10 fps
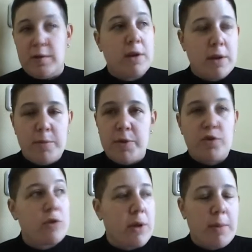если ты к ним
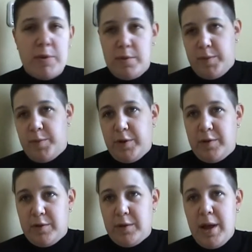пришел и об этом
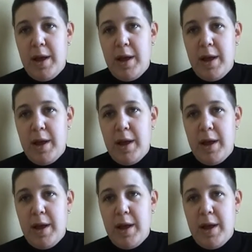попросил.